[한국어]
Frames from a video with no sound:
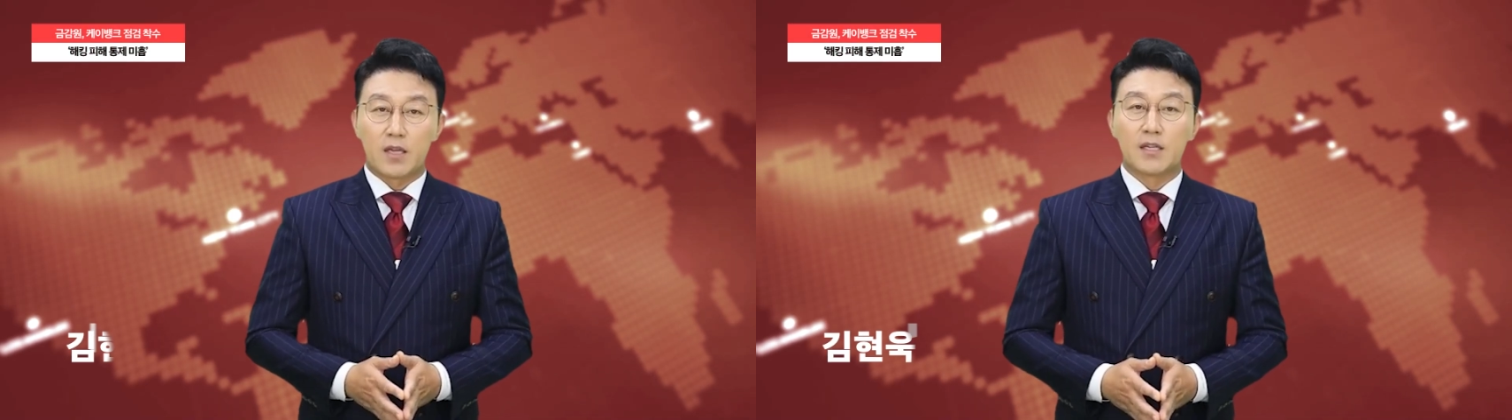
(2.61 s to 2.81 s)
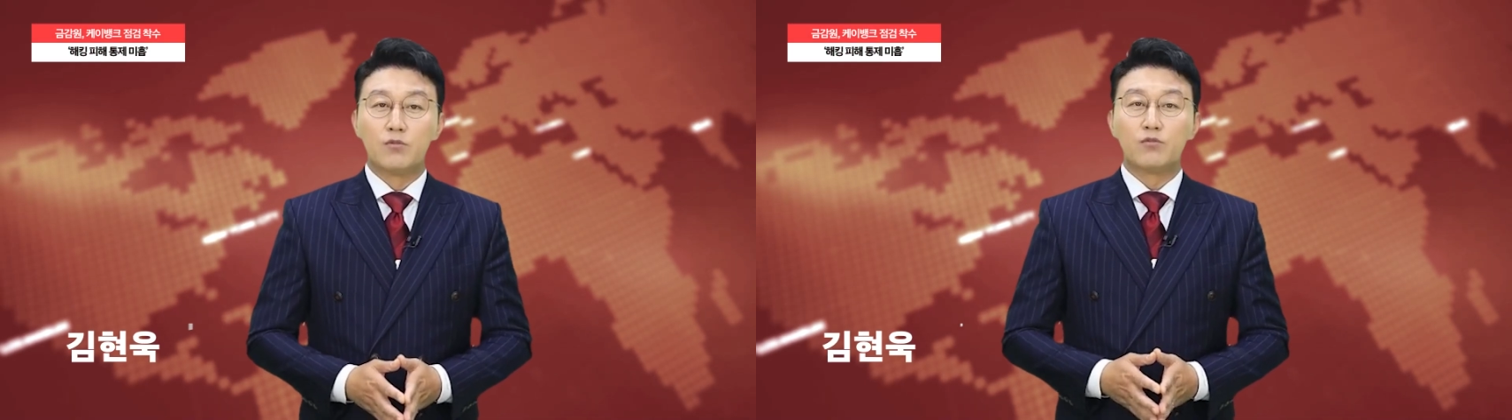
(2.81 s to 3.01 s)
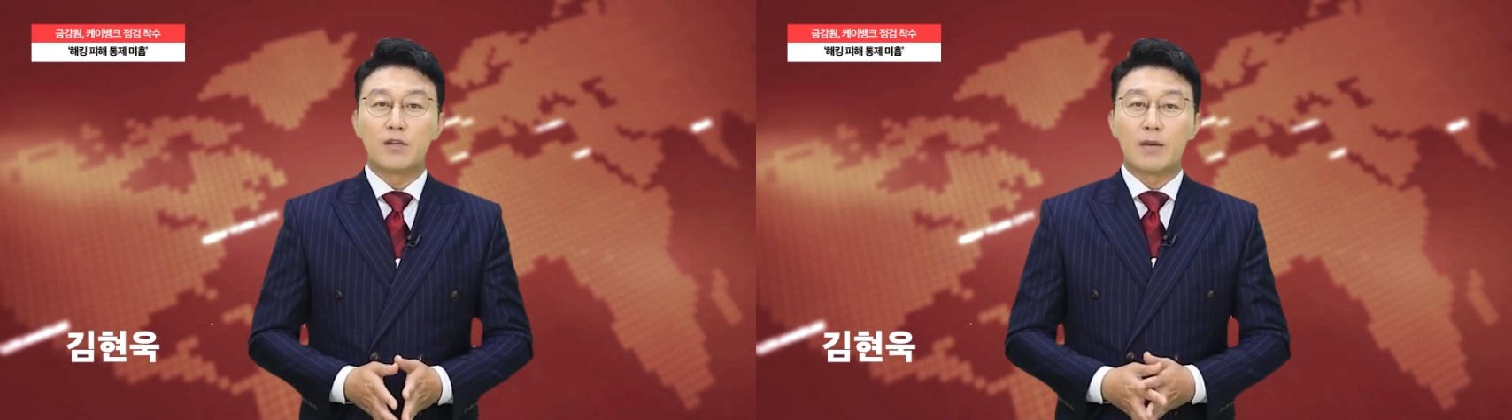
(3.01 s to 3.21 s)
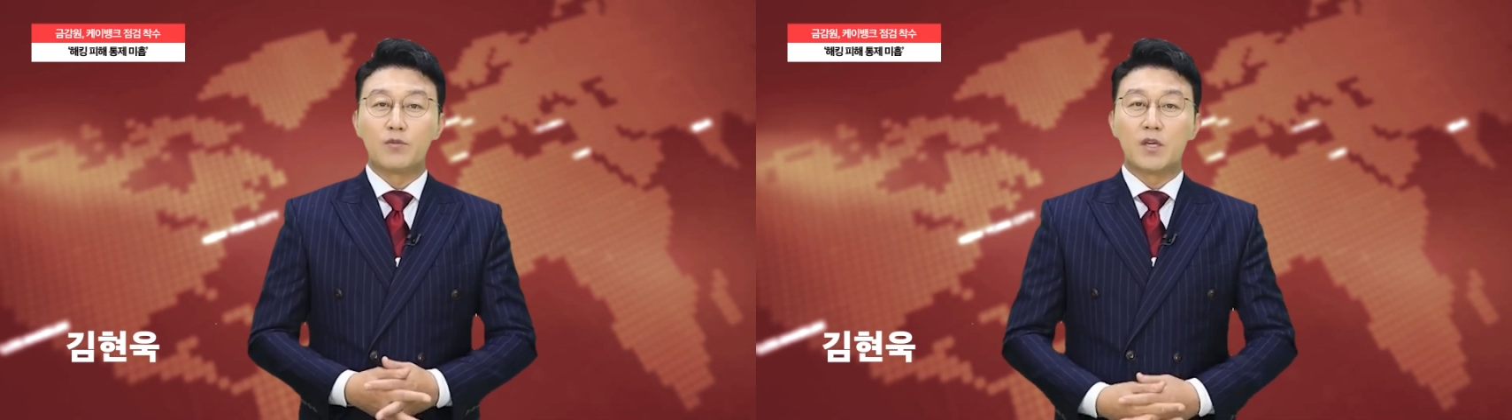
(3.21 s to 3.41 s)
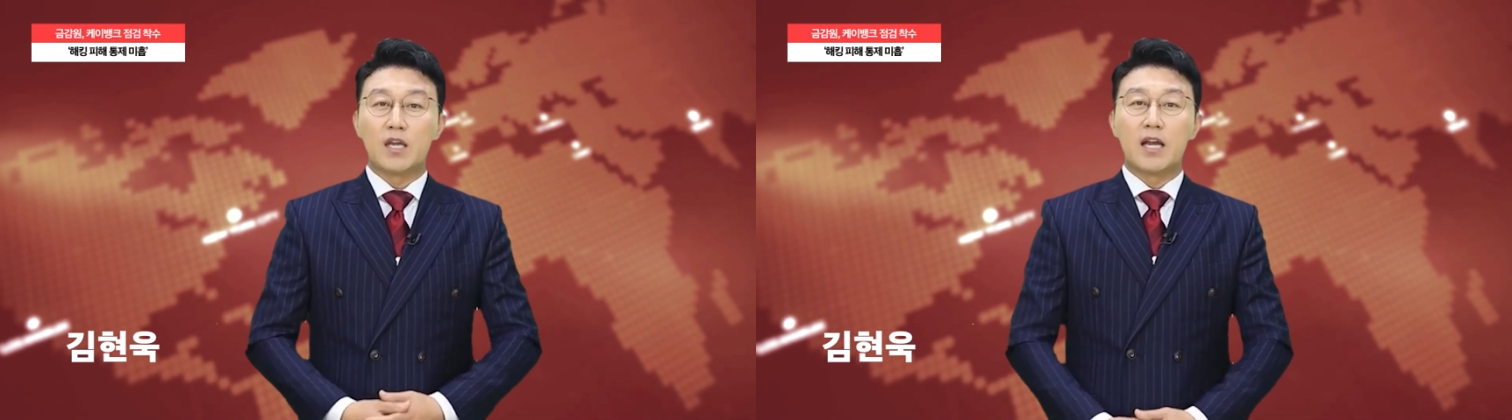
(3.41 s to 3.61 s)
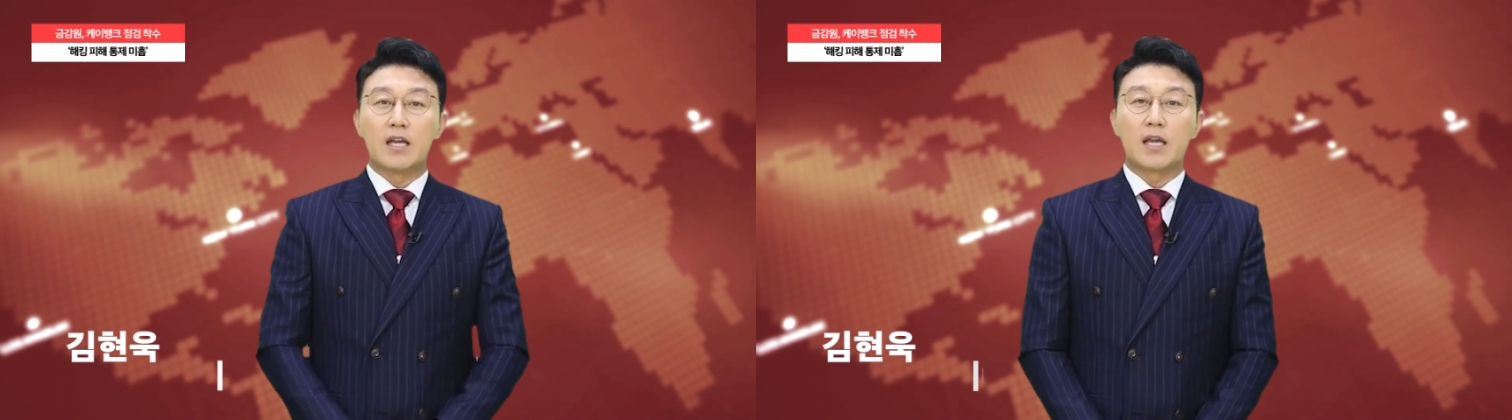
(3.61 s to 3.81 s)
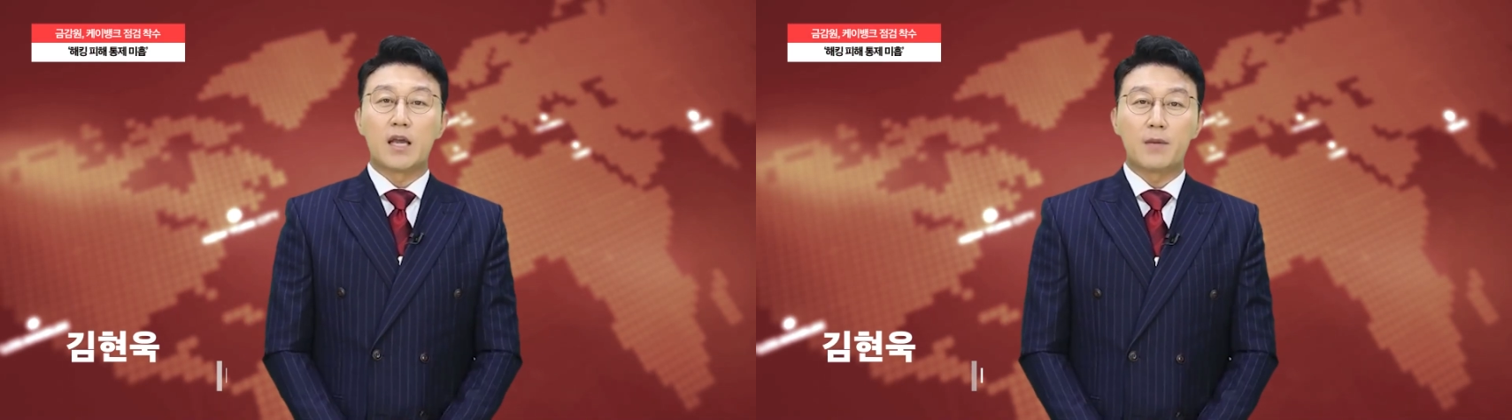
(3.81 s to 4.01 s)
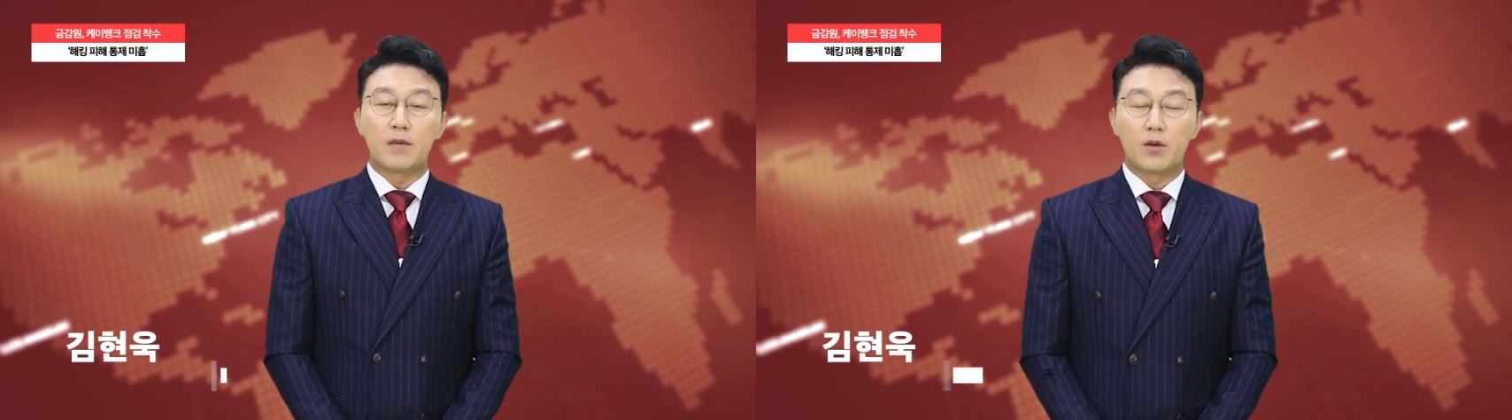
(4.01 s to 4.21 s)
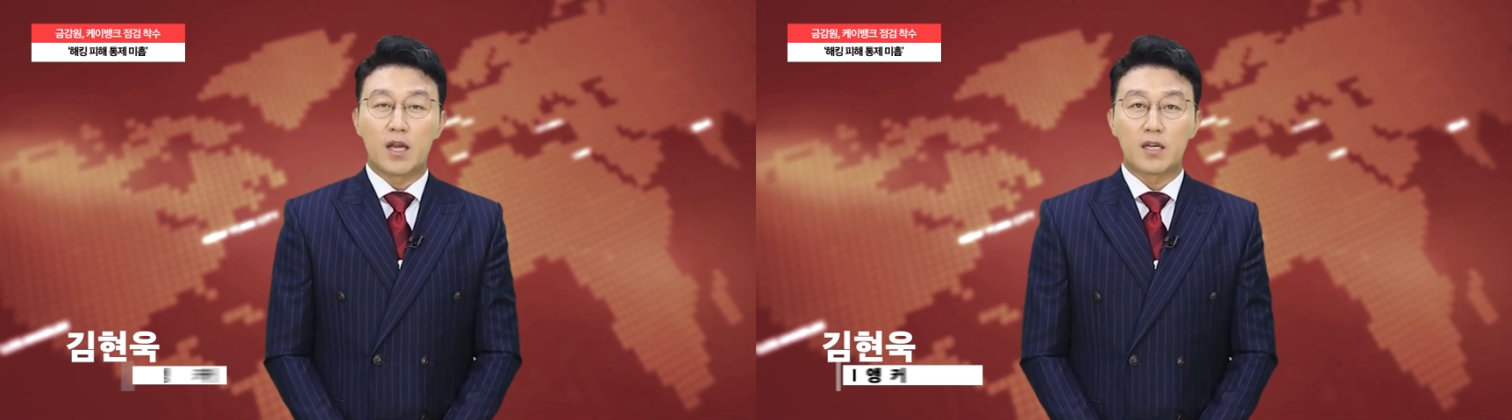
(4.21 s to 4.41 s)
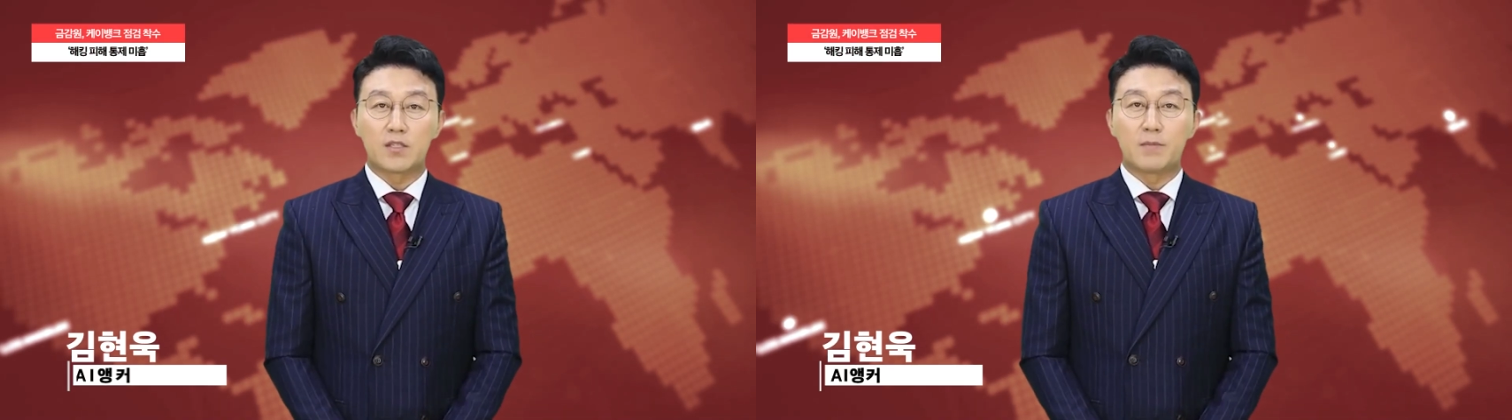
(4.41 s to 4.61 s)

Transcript: 금융당국이 K뱅크의